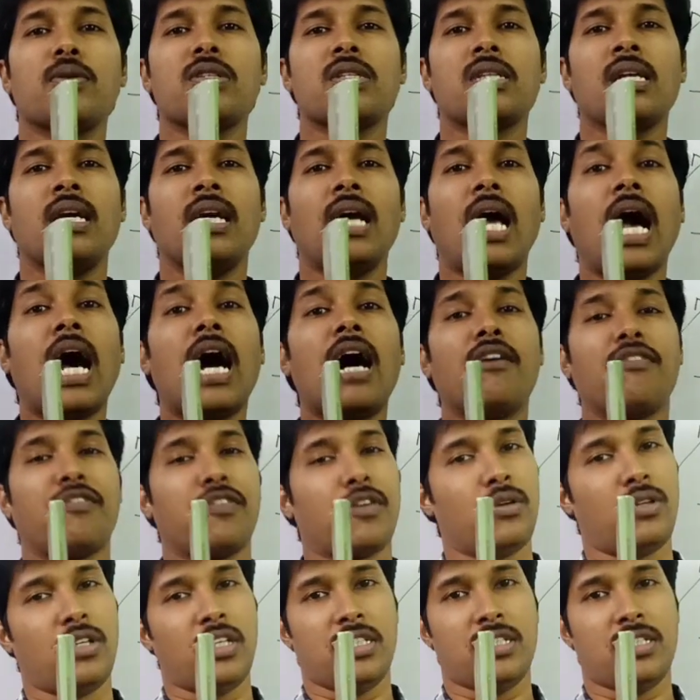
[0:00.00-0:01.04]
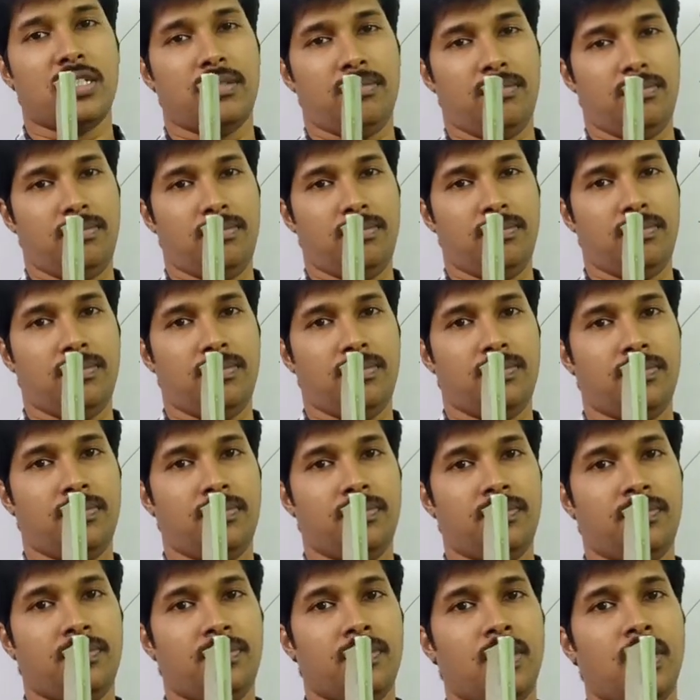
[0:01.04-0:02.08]
వస్తే హాఫ్ రొటేషన్
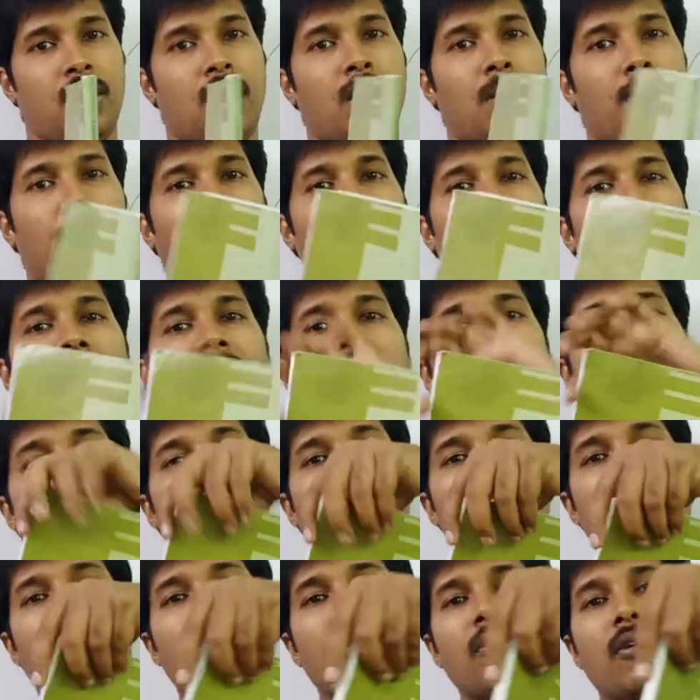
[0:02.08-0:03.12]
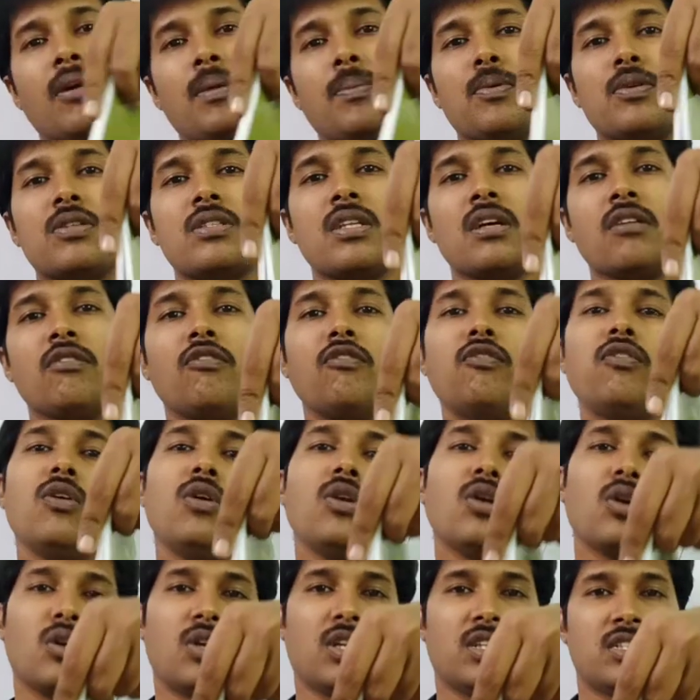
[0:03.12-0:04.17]
మళ్ళీ తెల్లది మీ వైపు వస్తే ఫుల్
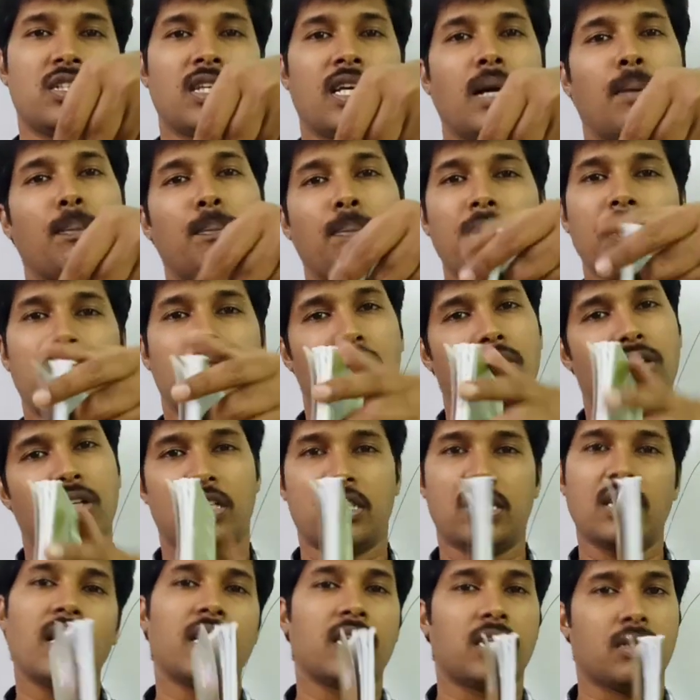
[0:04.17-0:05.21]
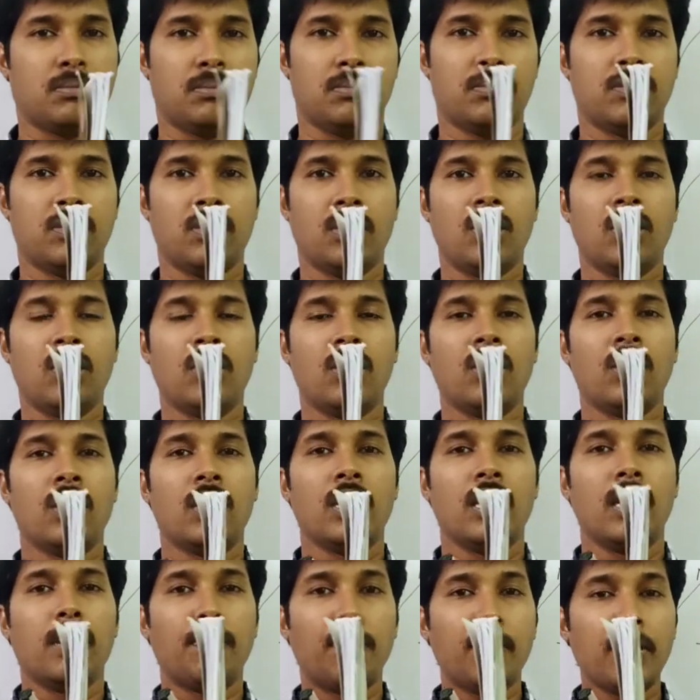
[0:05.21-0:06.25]
రొటేషన్ కంప్లీట్ రొటేషన్ అంటాం
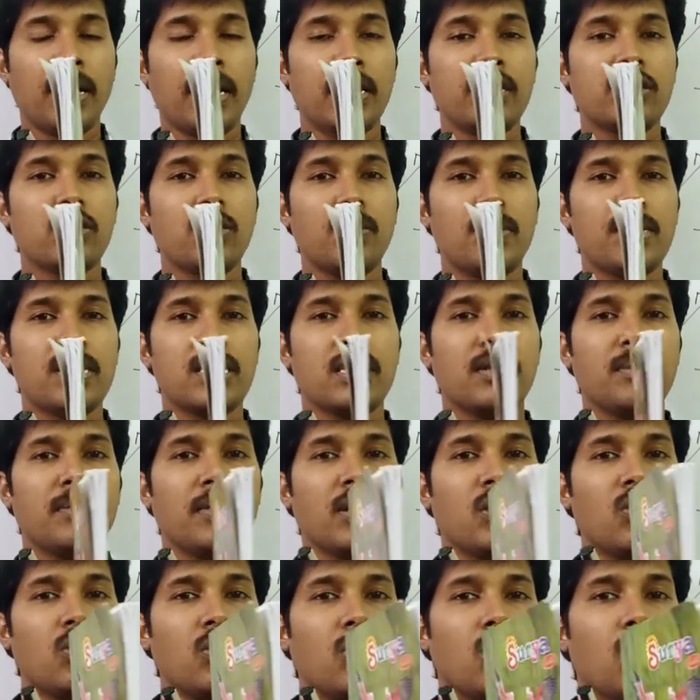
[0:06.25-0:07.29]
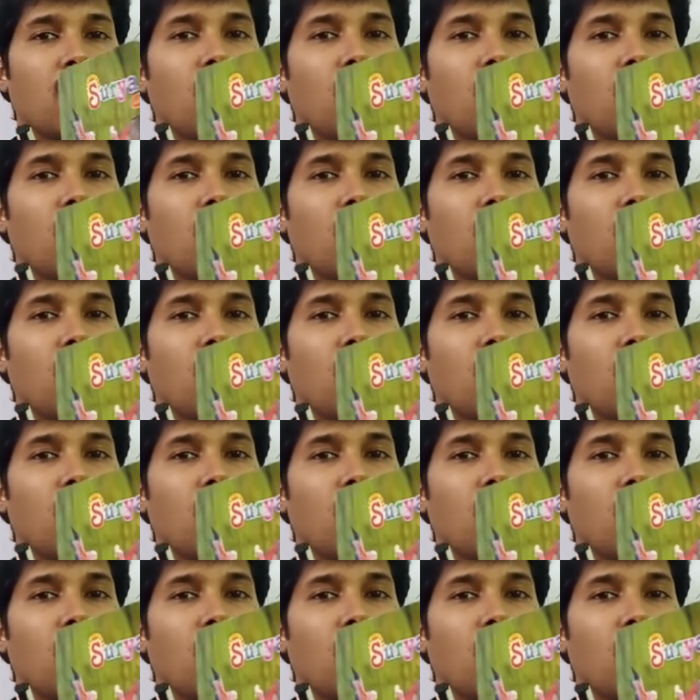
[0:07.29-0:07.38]
ఇప్పుడు నేను చూపించింది మీకు